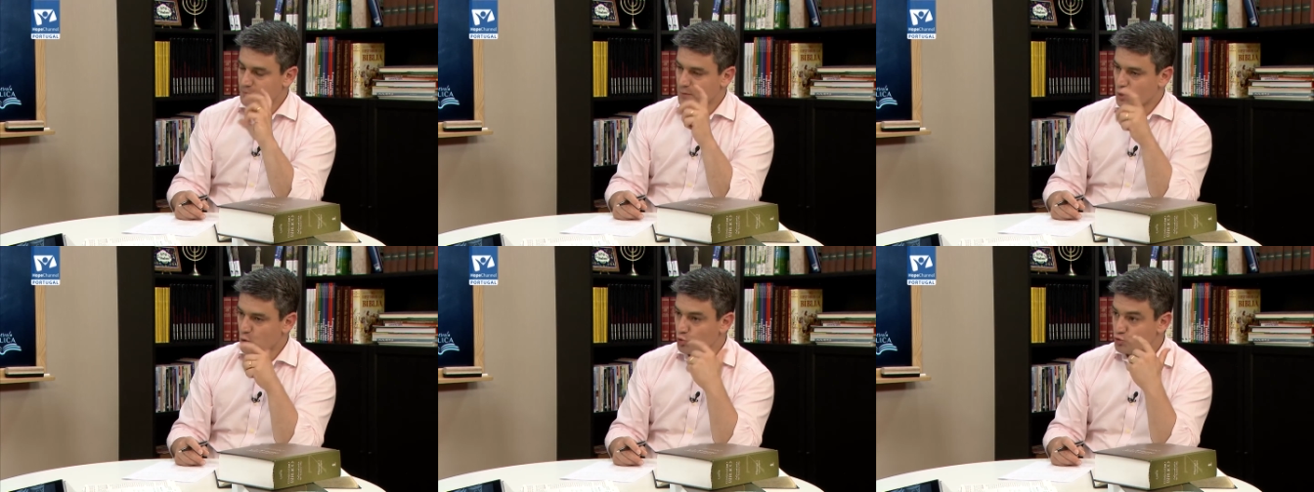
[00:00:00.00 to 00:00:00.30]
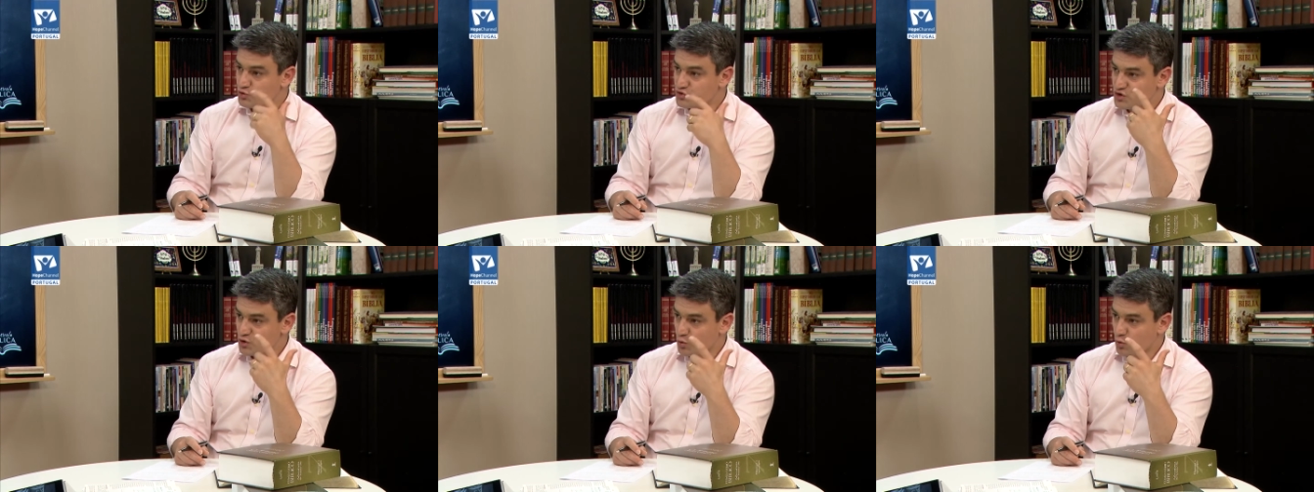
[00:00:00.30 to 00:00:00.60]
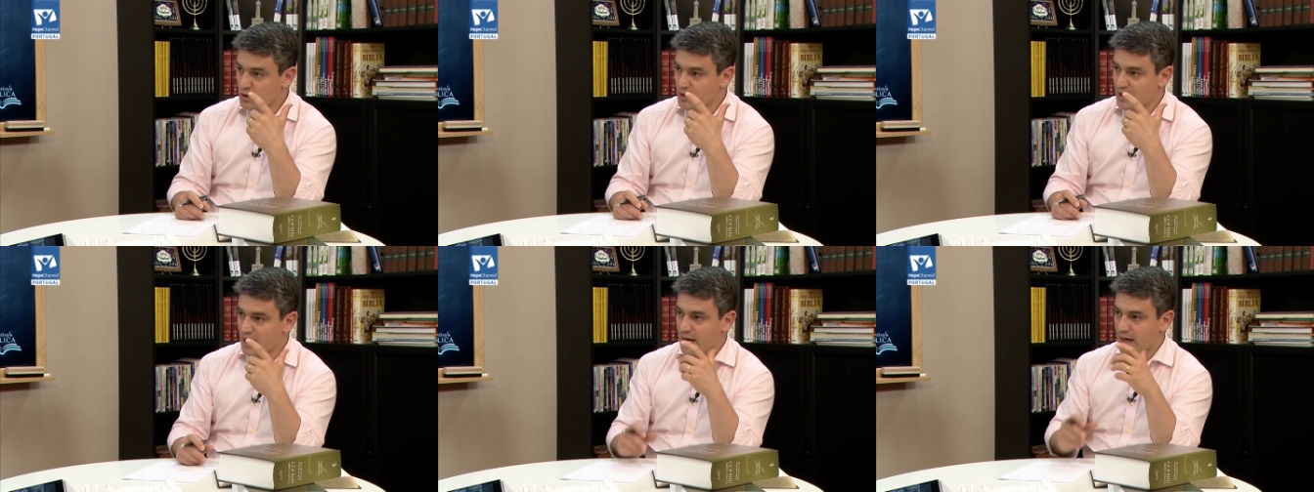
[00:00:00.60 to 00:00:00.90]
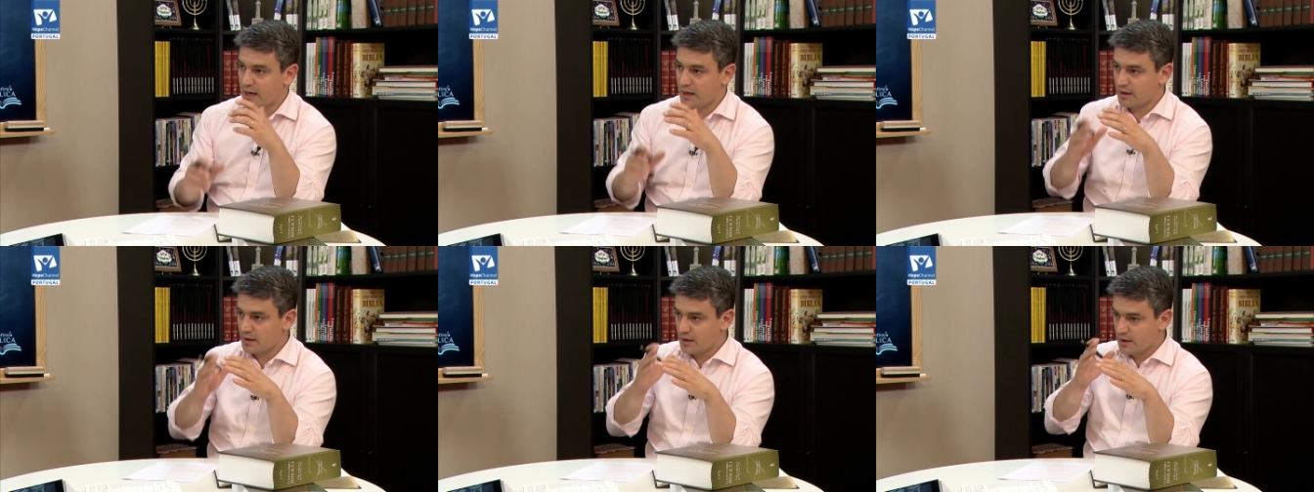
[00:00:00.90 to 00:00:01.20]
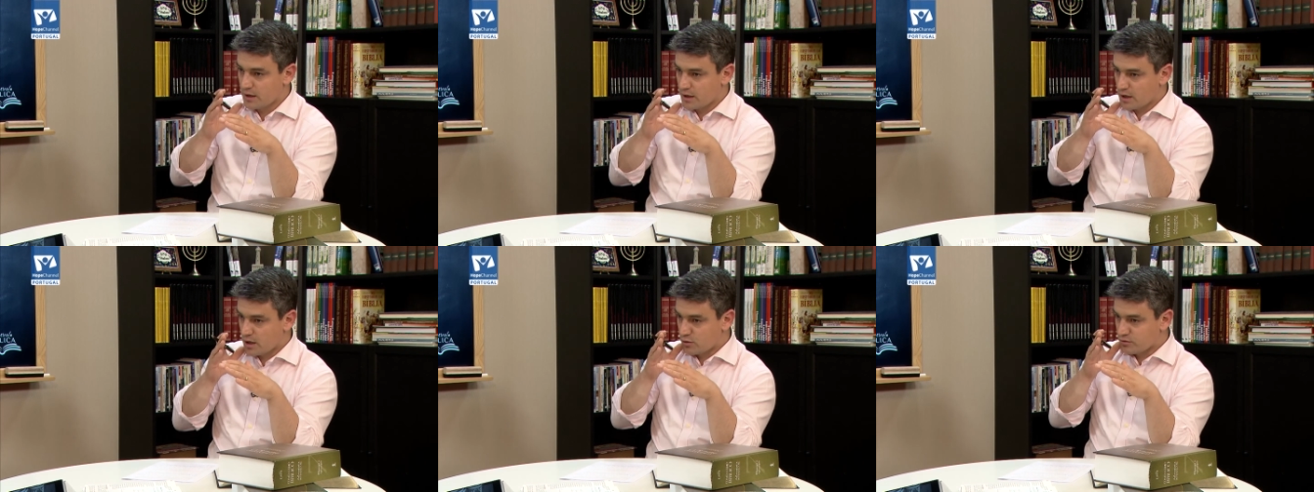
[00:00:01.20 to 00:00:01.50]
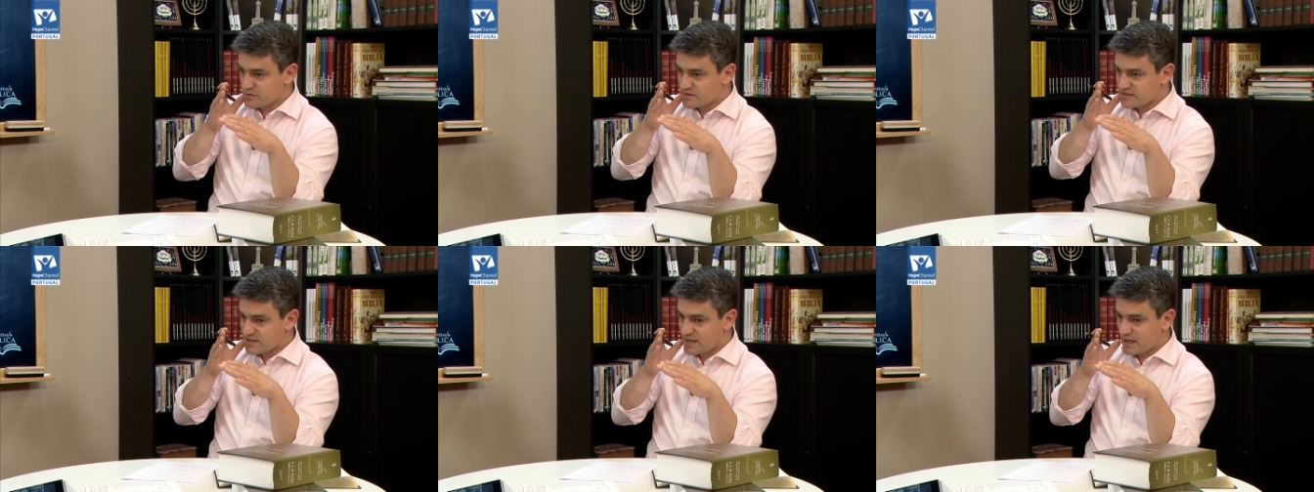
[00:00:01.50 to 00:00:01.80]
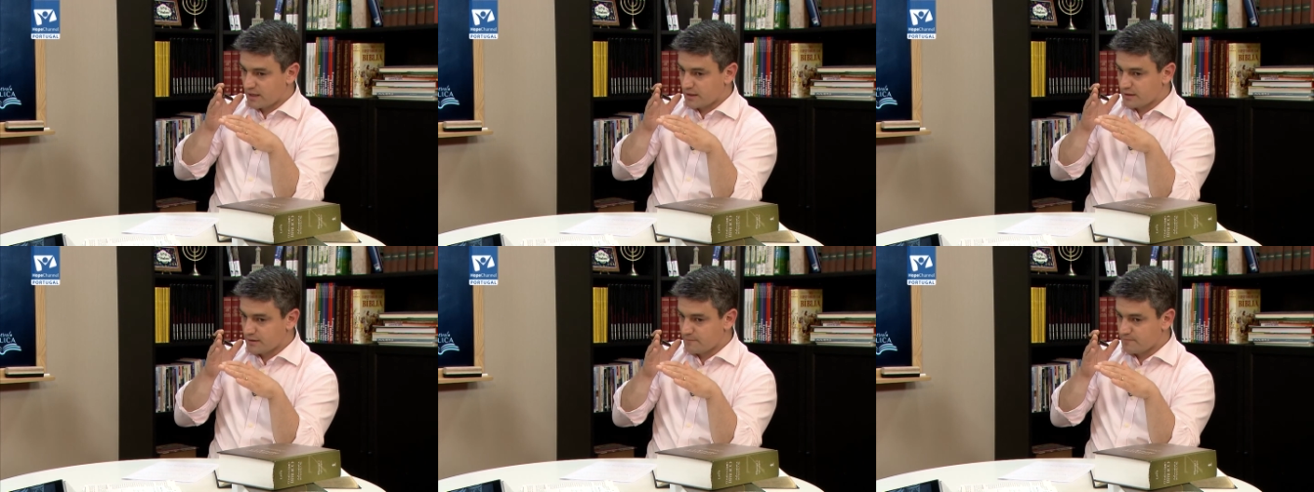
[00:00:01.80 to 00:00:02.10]
com o seu olhar que
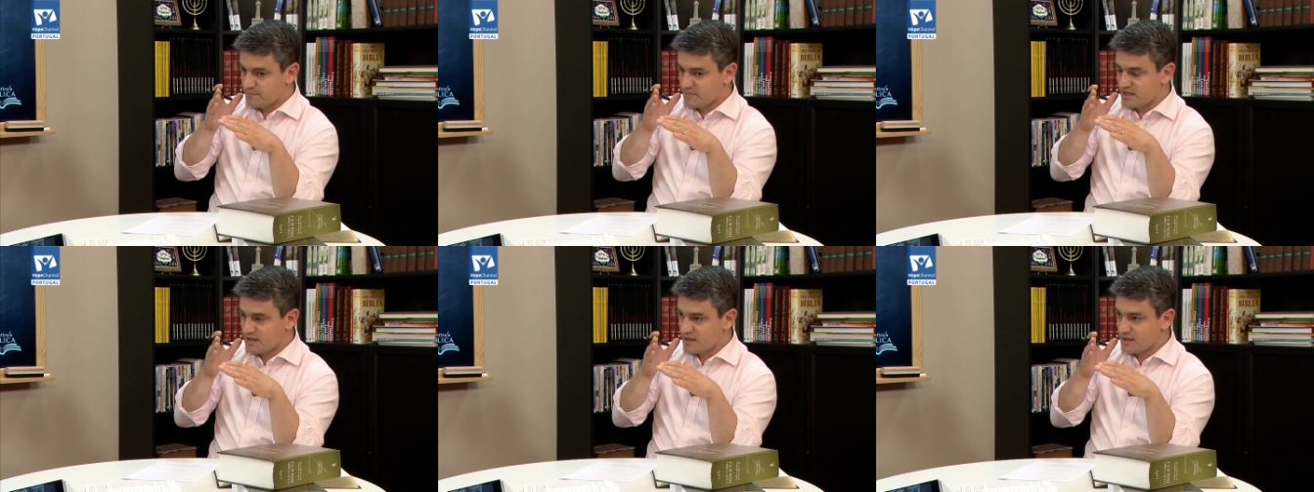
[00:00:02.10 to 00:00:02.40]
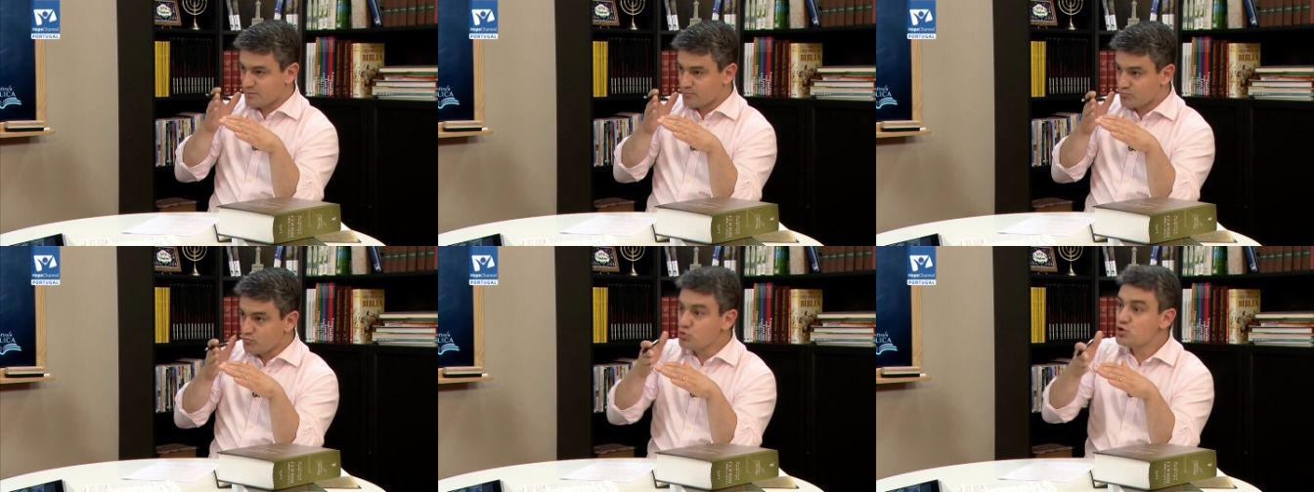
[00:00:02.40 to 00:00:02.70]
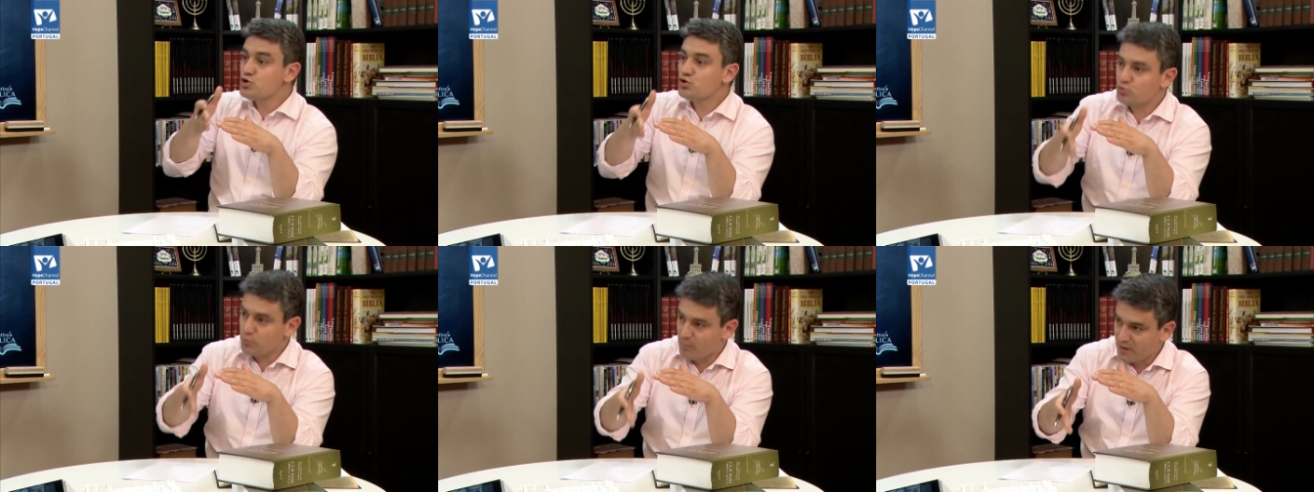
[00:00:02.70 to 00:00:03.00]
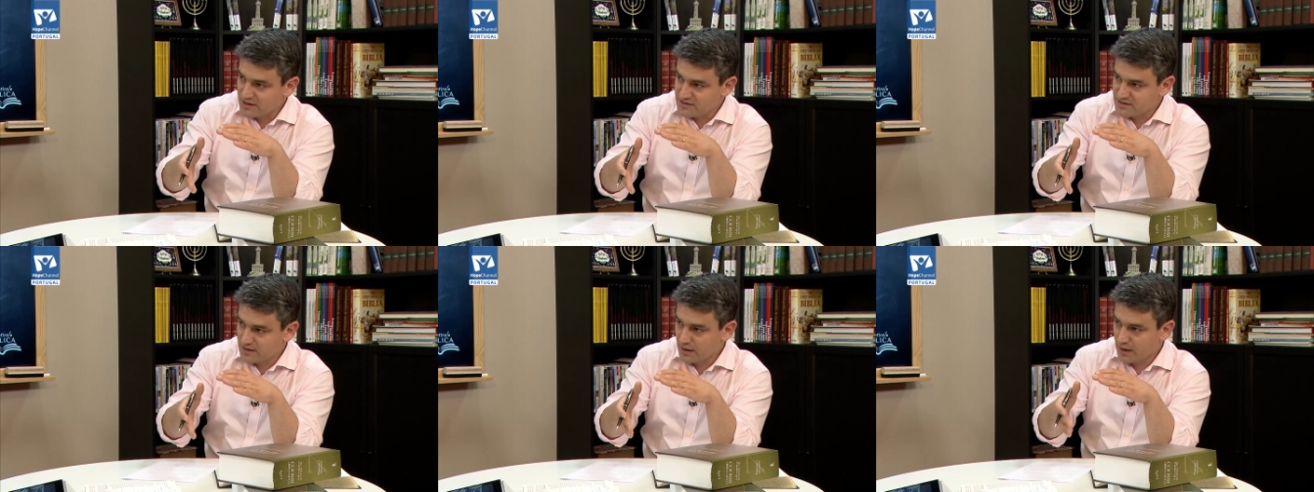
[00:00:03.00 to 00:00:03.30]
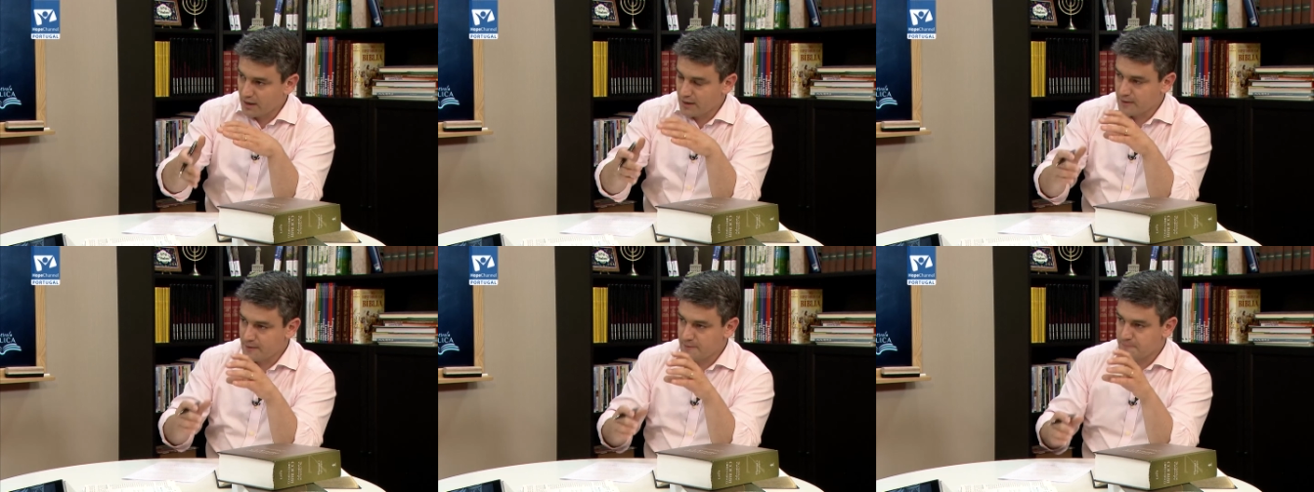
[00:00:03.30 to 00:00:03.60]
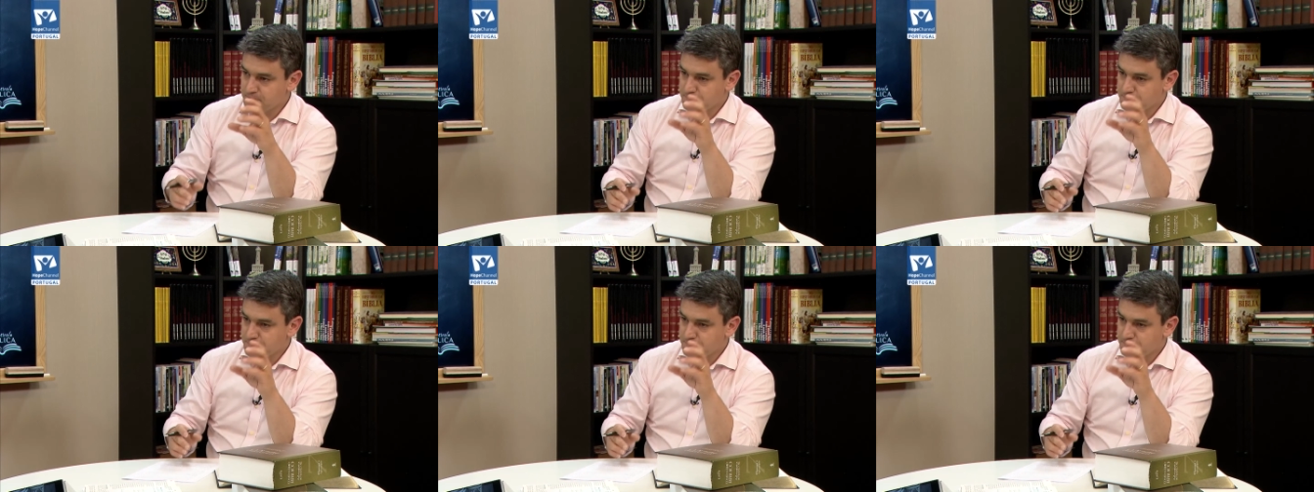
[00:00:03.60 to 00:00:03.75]
consegue ir muito mais além